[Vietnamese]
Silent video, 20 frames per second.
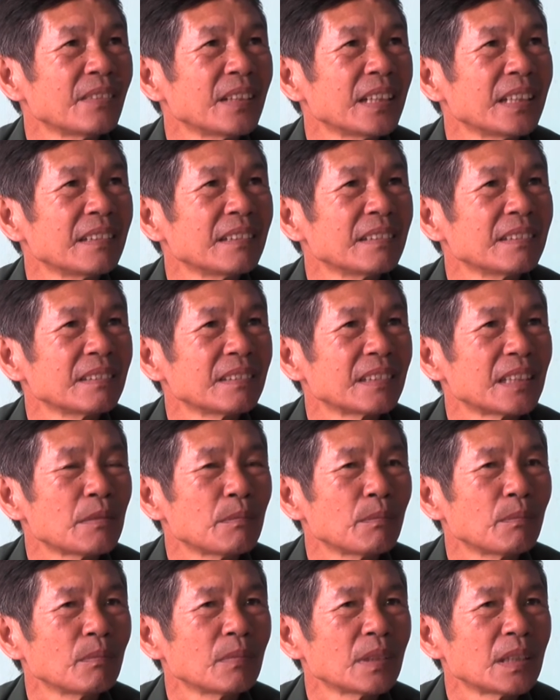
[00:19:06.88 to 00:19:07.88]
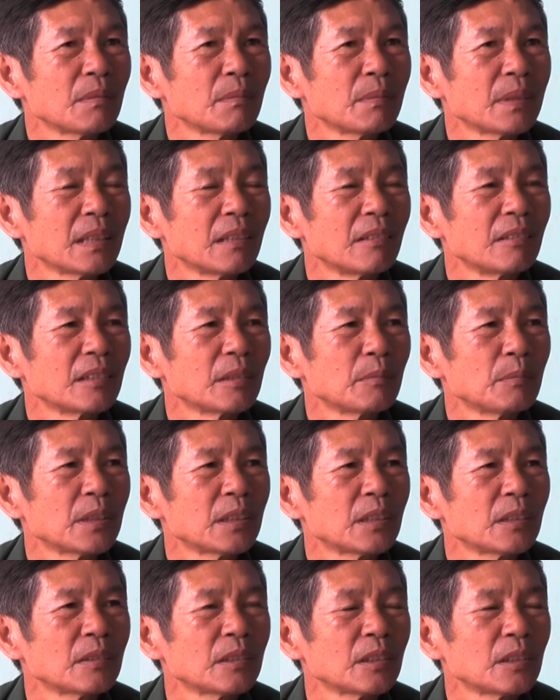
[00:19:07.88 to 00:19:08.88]
bà đau ốm liên miên, kinh tế
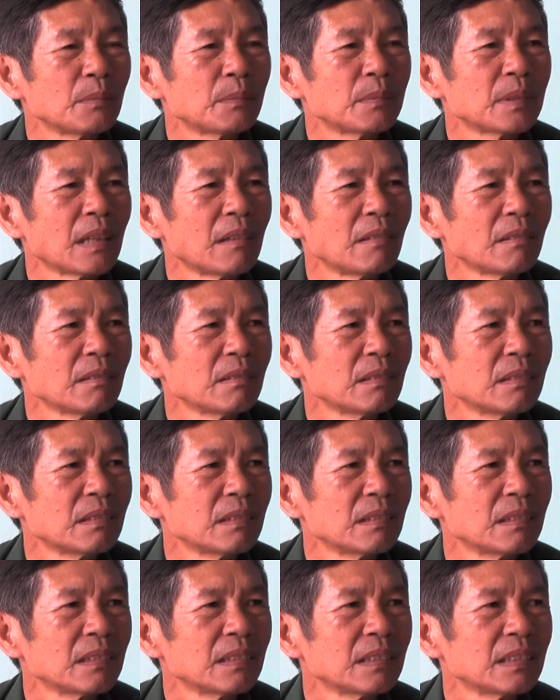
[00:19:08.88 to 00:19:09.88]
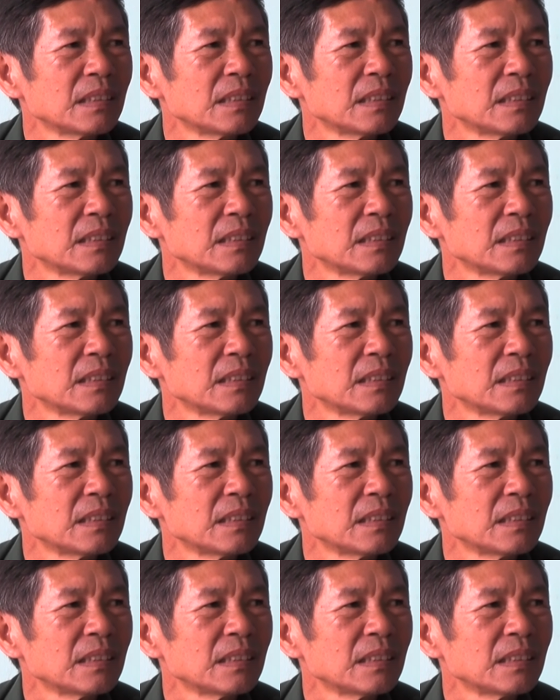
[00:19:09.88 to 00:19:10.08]
gia đình rơi vào khó khăn,